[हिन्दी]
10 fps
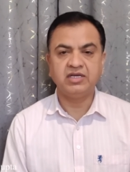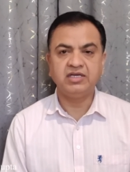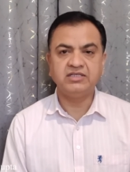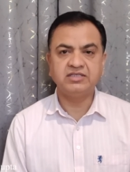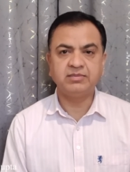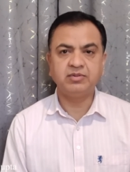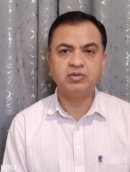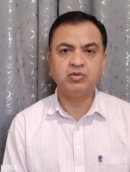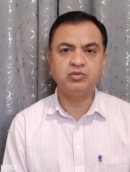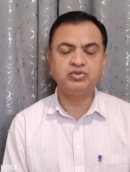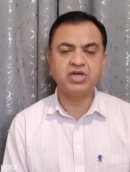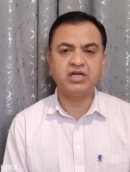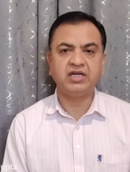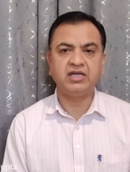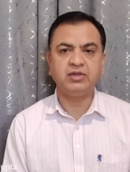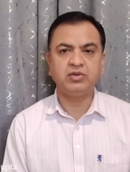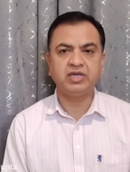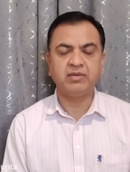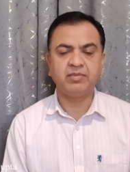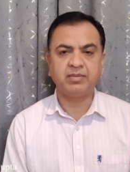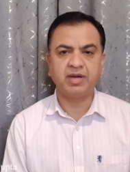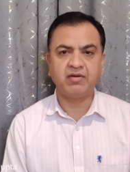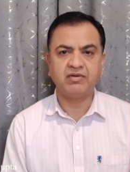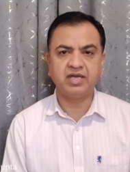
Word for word: ये सब गुरु चांडाल योग के प्रभाव